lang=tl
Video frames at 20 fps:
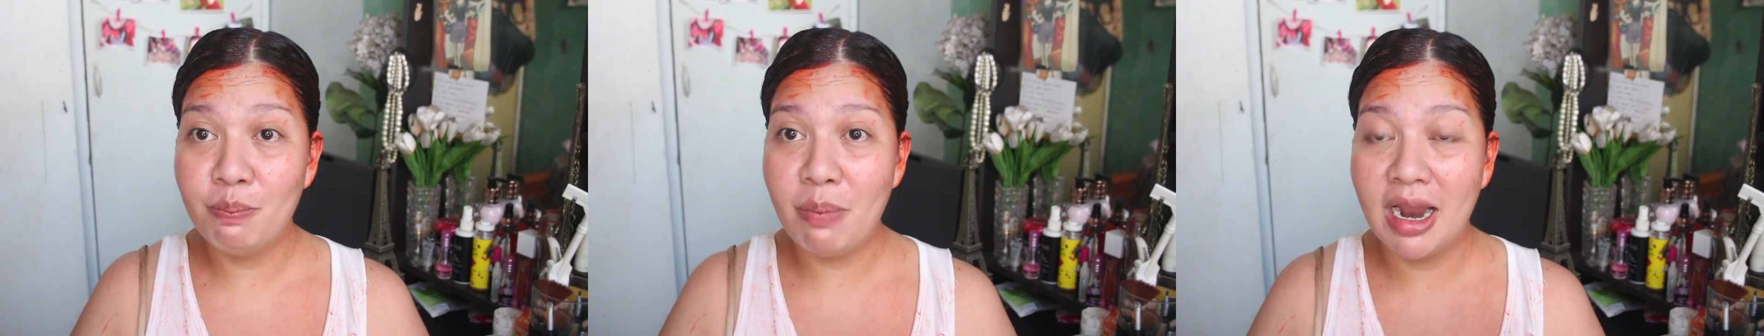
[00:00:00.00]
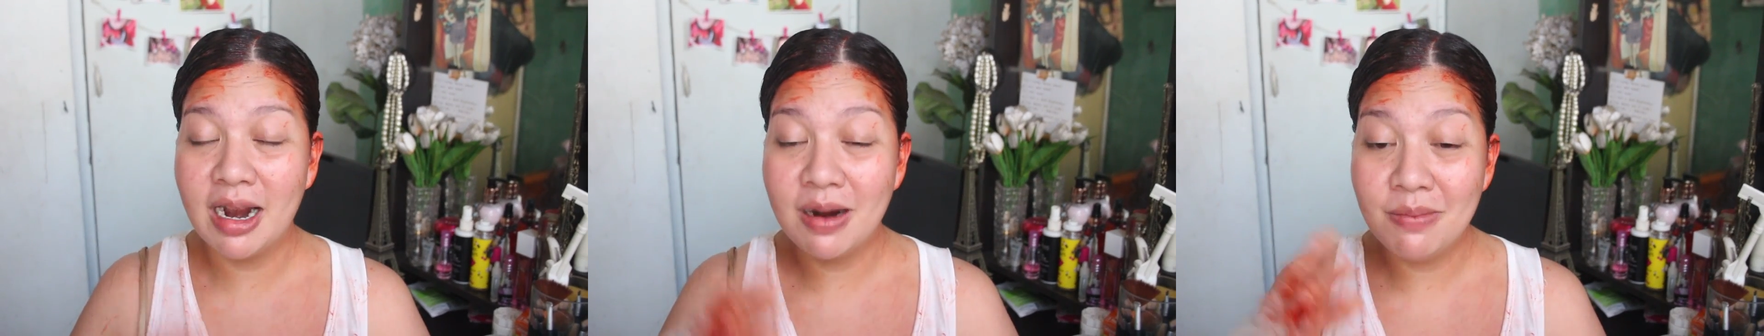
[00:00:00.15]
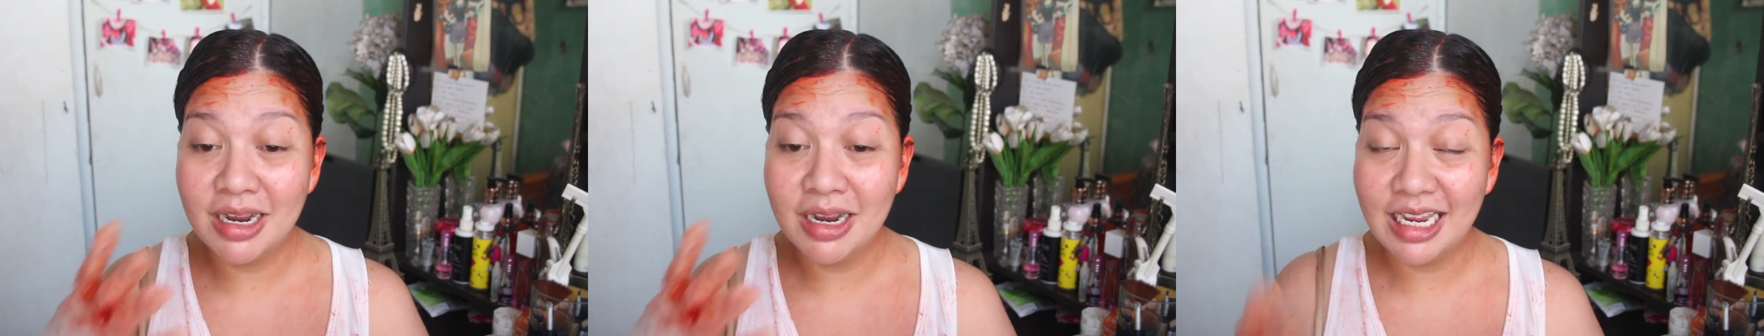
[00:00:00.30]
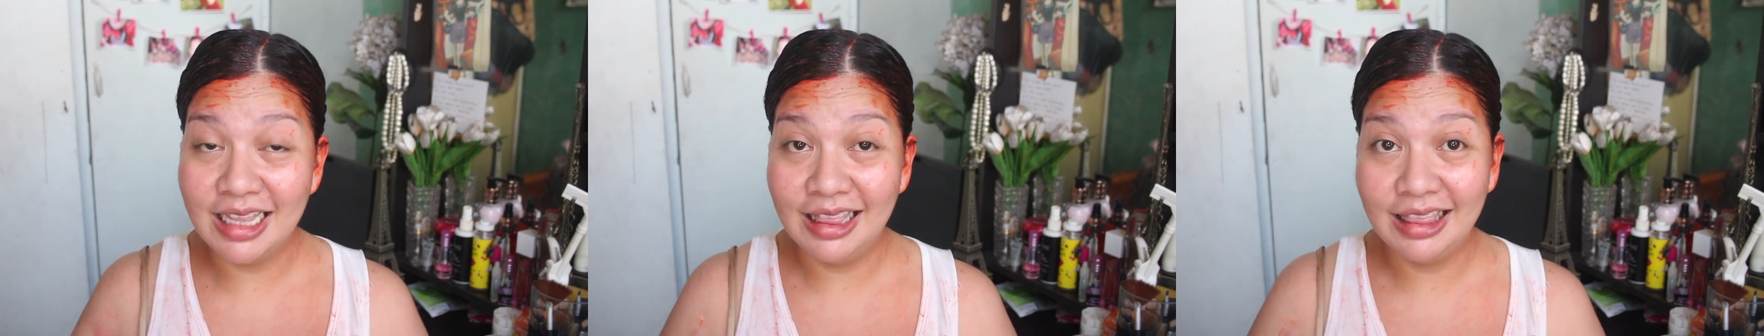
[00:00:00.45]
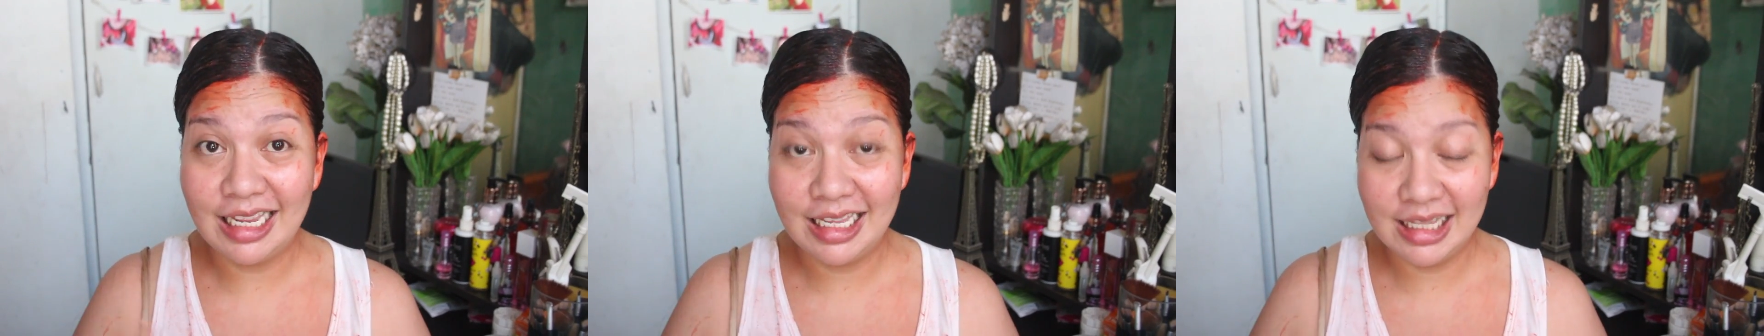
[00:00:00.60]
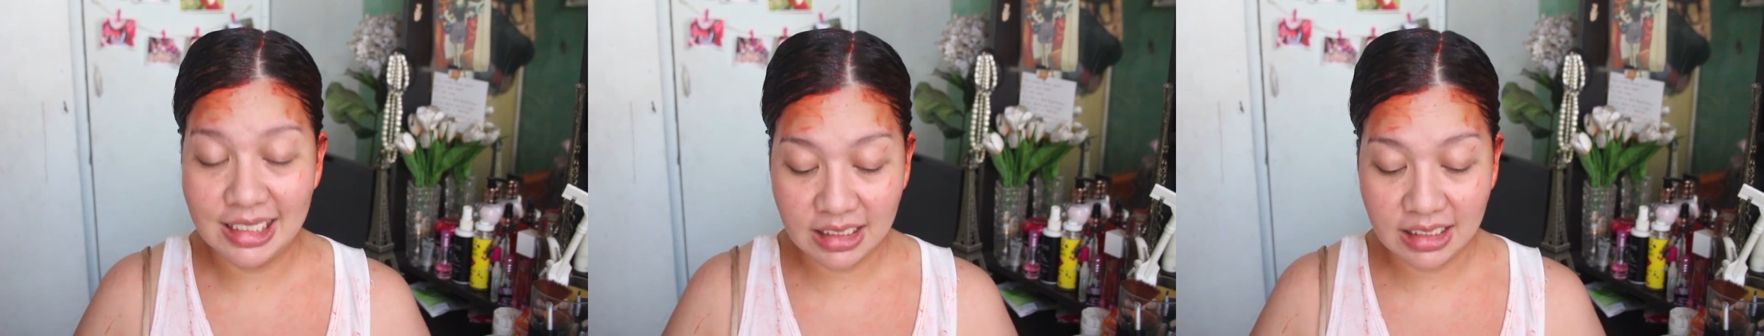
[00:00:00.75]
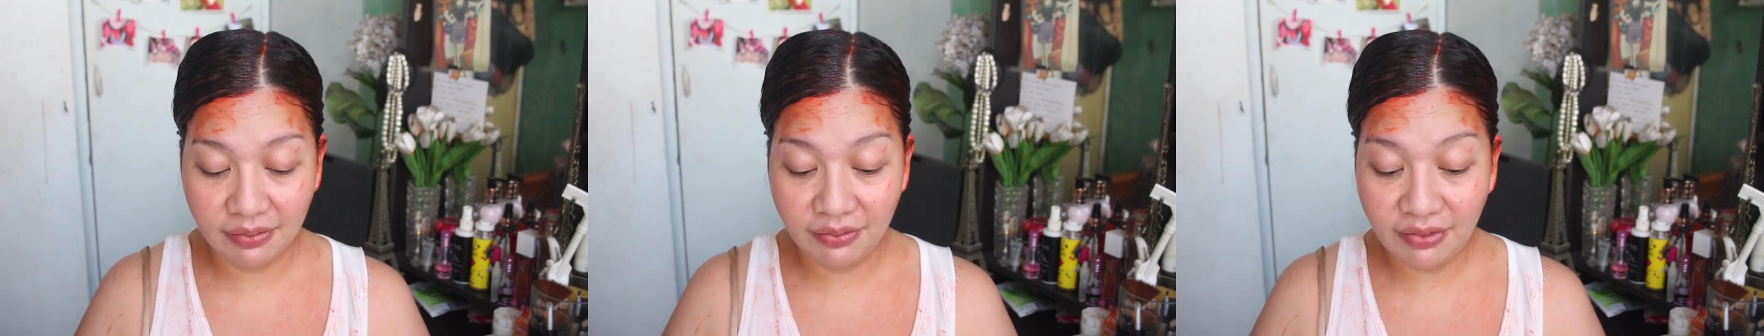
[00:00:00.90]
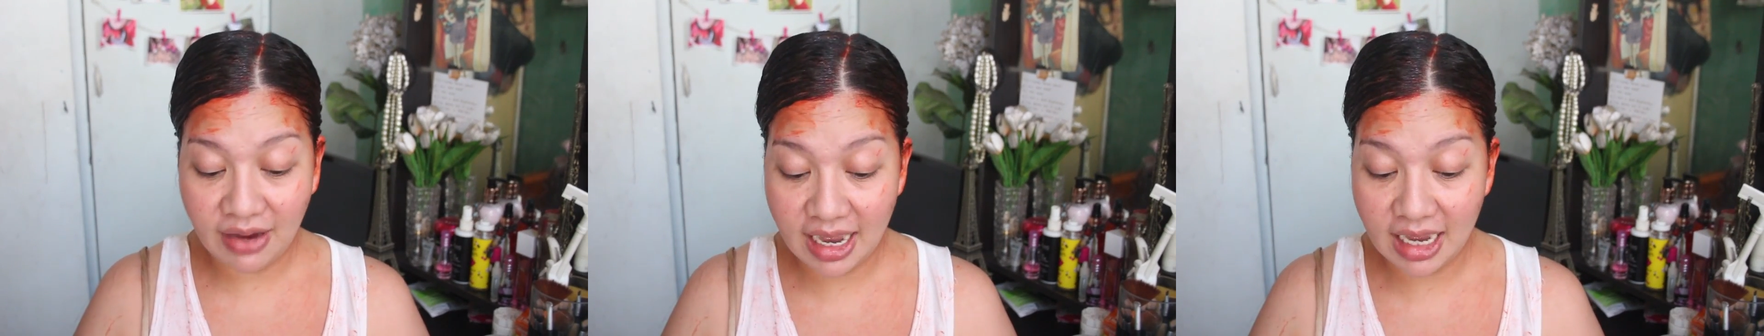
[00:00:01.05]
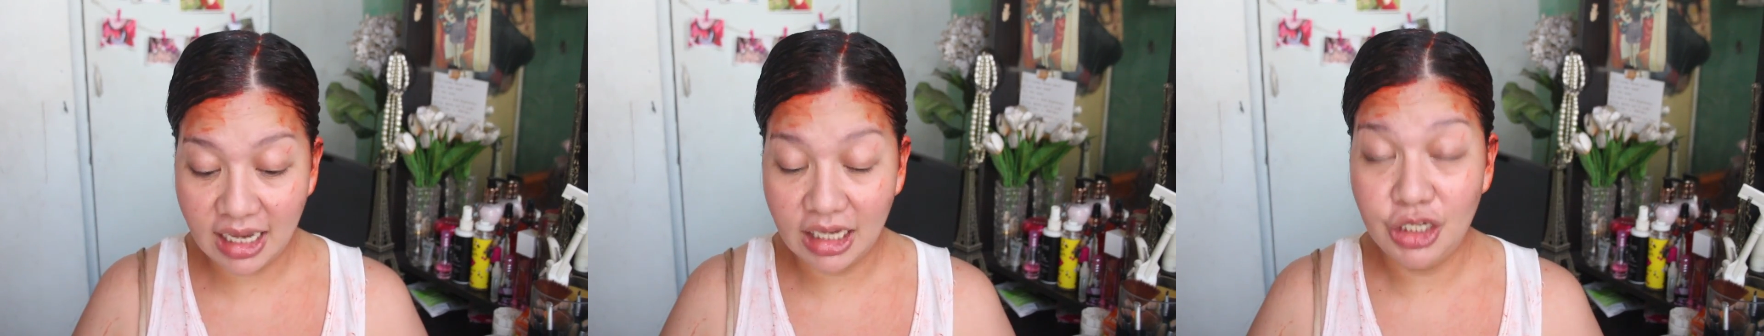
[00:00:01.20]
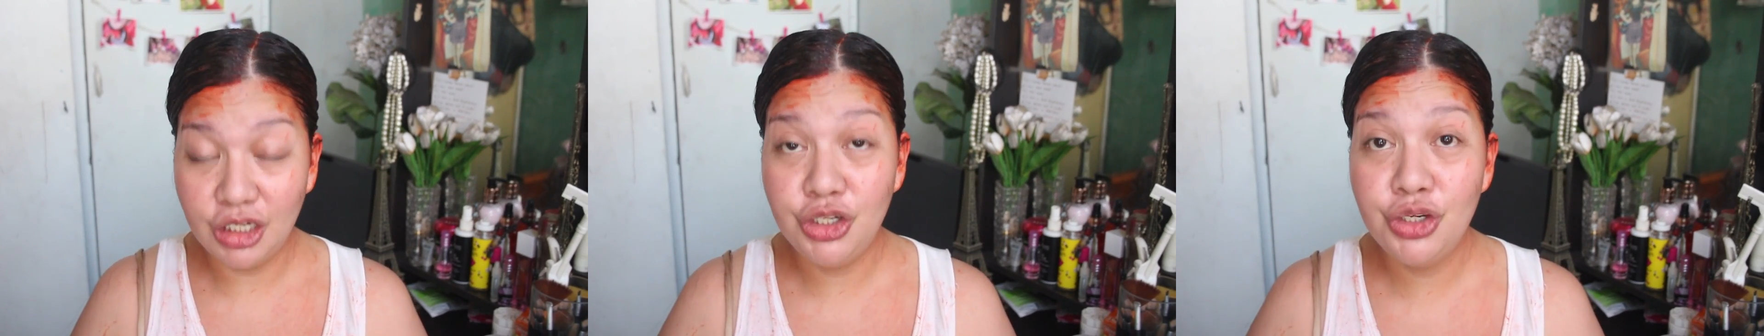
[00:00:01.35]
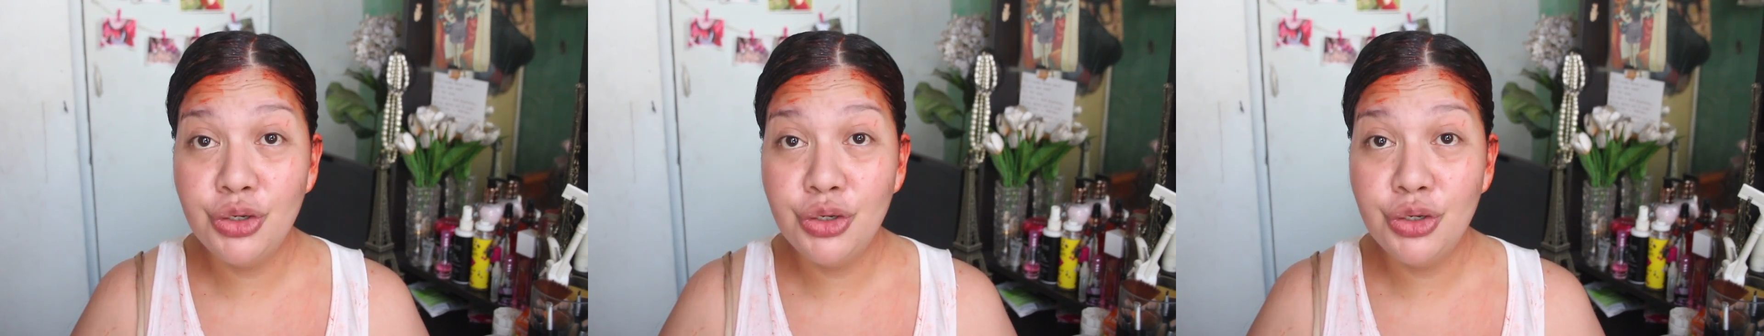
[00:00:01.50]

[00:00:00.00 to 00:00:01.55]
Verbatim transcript: para mag-intensify